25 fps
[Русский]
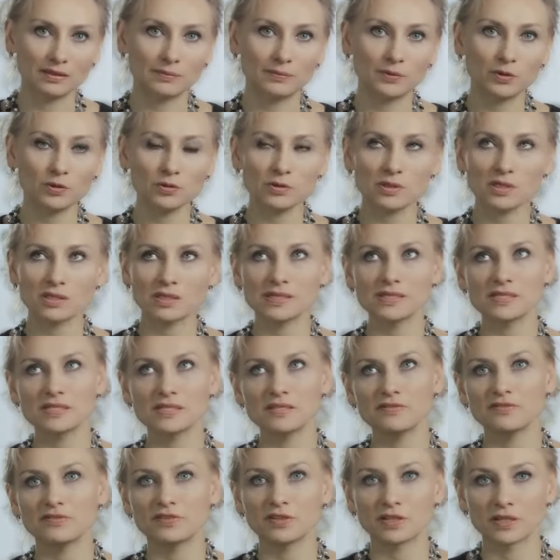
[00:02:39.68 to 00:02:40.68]
Просто
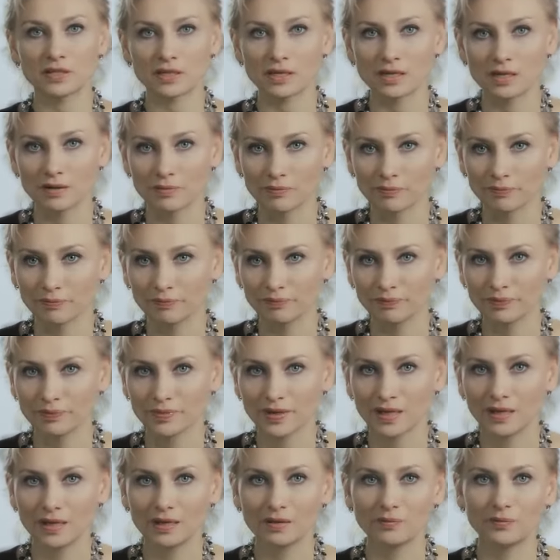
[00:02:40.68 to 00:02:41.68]
зайти в храм,
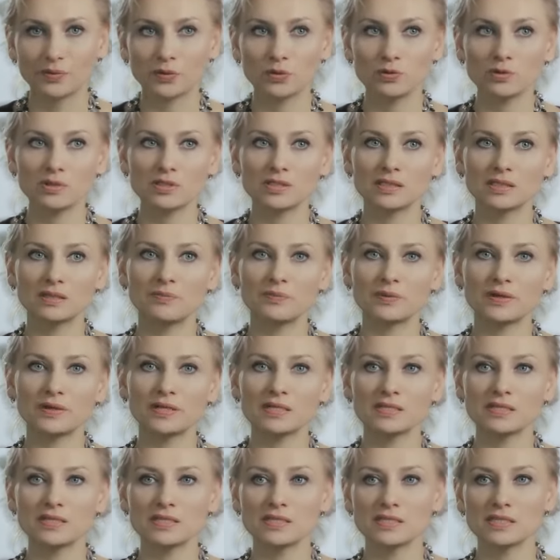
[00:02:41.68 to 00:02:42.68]
просто
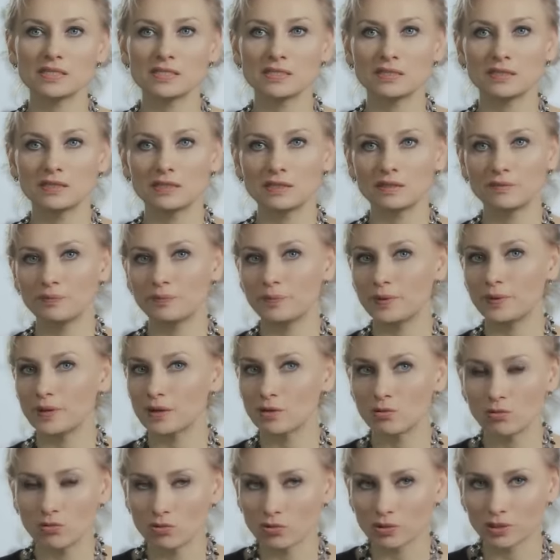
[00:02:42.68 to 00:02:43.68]
пройтись э, по
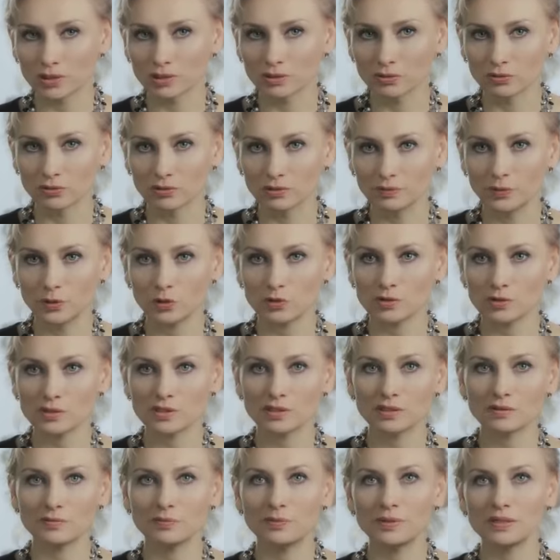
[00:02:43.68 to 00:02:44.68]
городу,
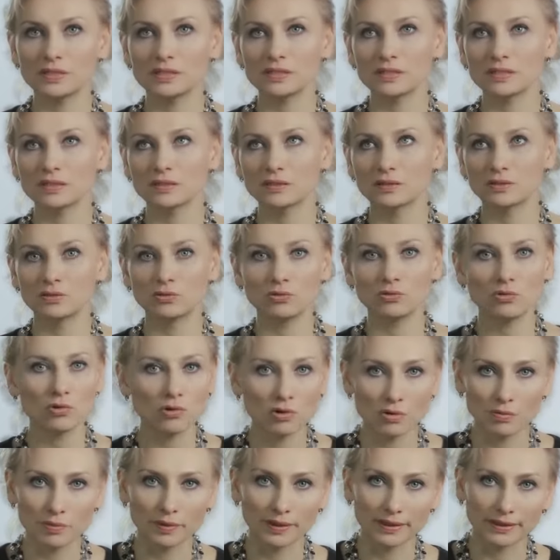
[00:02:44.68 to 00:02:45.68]
просто быть
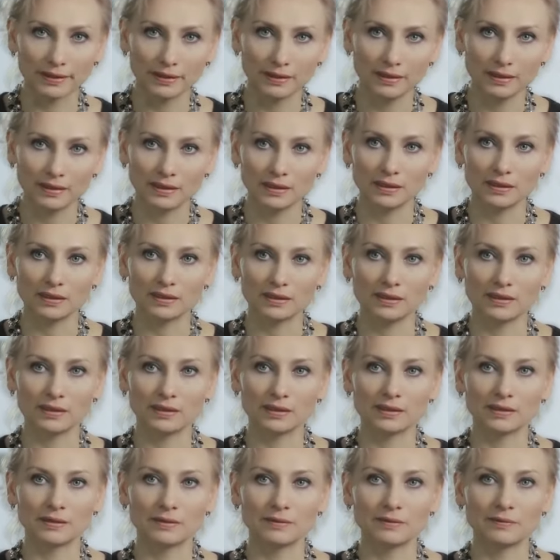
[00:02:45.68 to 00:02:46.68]
дома.
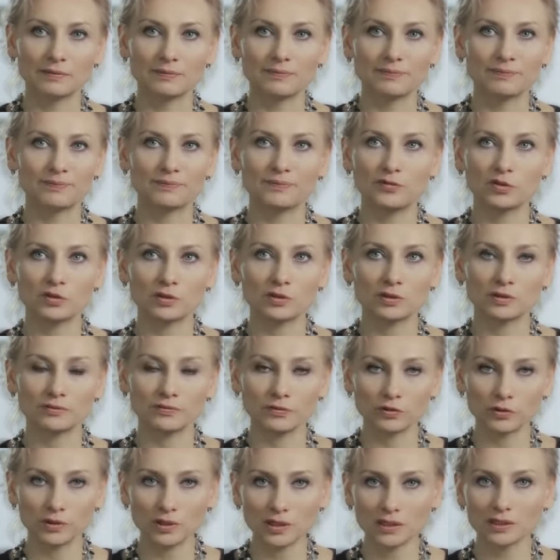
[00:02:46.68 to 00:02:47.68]
Вот,
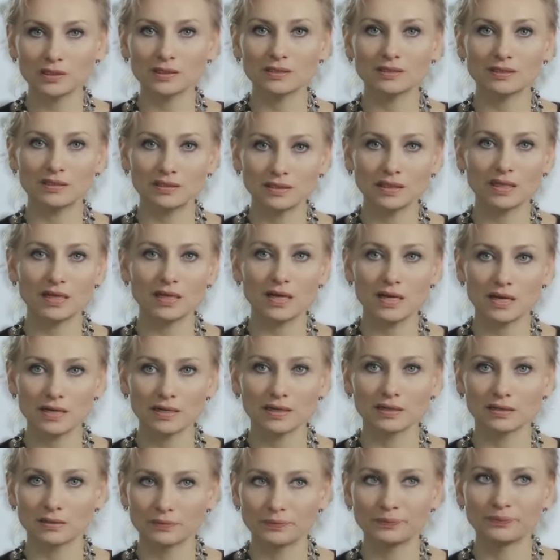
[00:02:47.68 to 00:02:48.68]
вот это
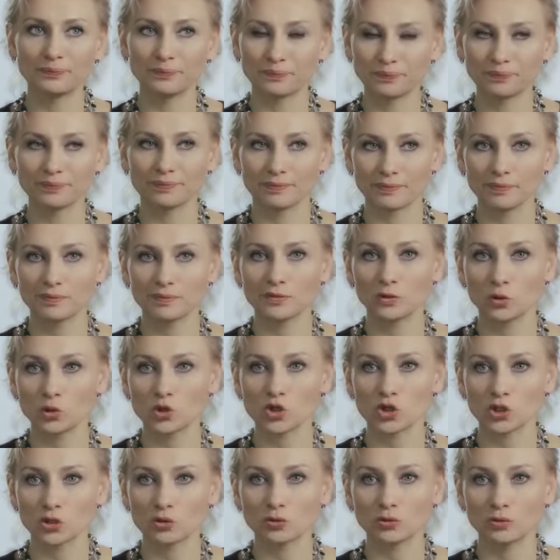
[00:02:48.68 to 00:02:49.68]
реально то,
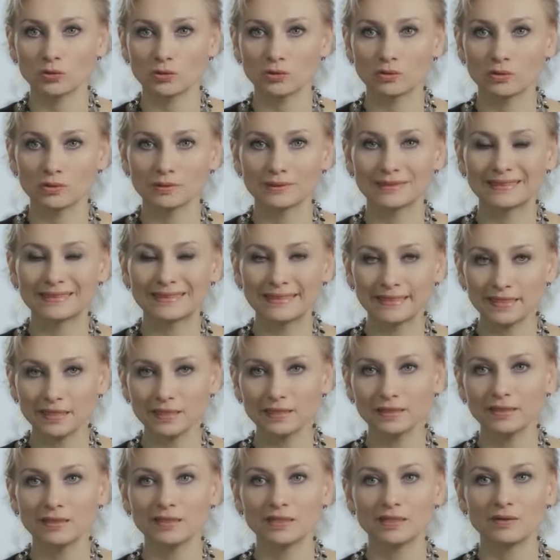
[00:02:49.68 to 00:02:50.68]
что
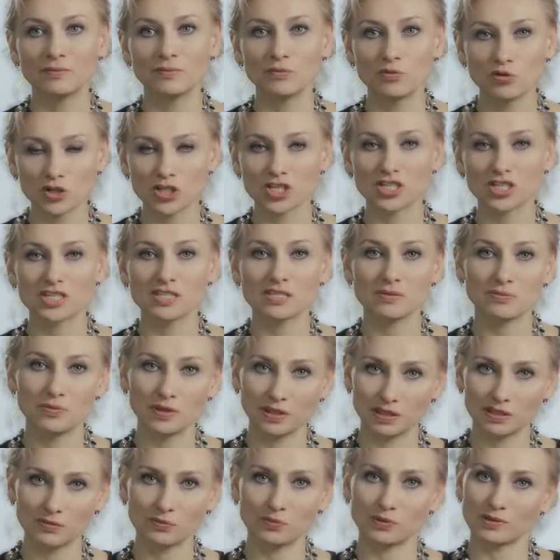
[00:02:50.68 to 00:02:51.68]
ты можешь
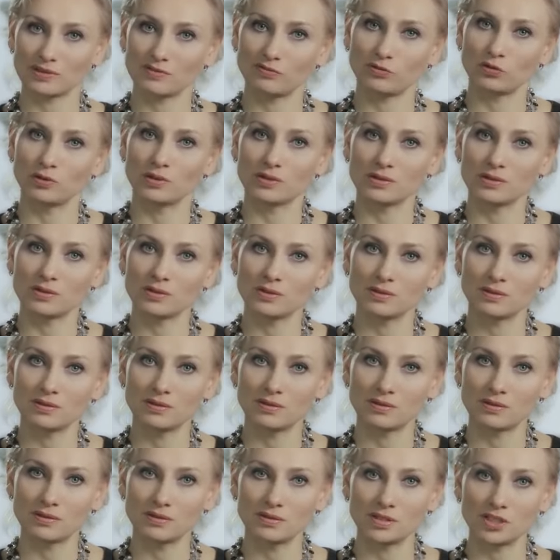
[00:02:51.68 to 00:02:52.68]
себе это позволить.
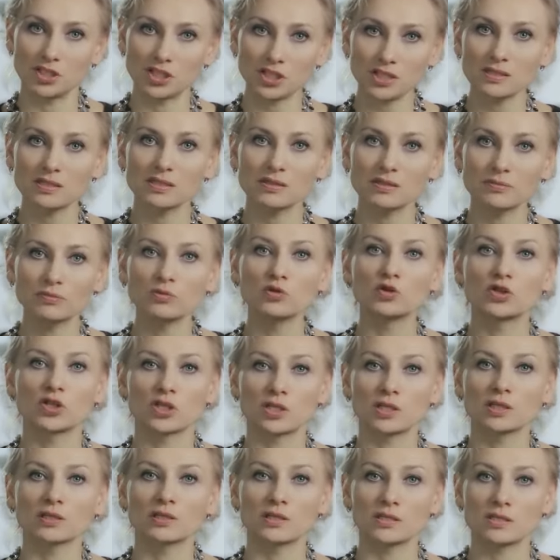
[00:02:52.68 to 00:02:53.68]
Сейчас ты
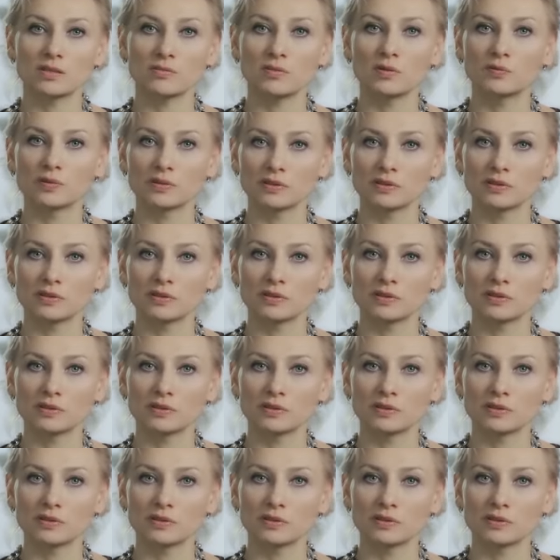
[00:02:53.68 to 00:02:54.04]
можешь это себе везде